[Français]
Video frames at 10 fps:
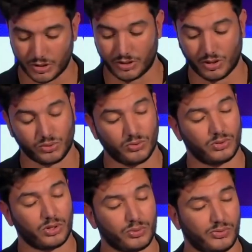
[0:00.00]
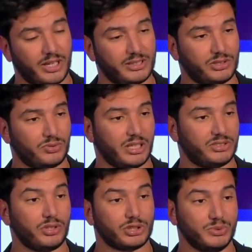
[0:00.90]
quand, on, voit la saison de
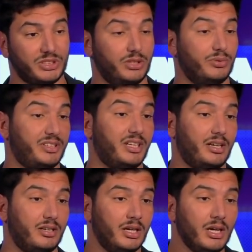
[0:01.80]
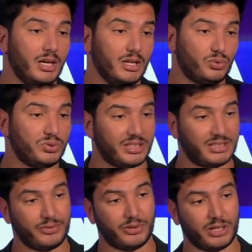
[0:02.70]
Leicester, je me dis au final, tous ces
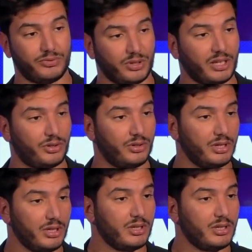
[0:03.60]
ah, efforts, il faudrait que... Leicester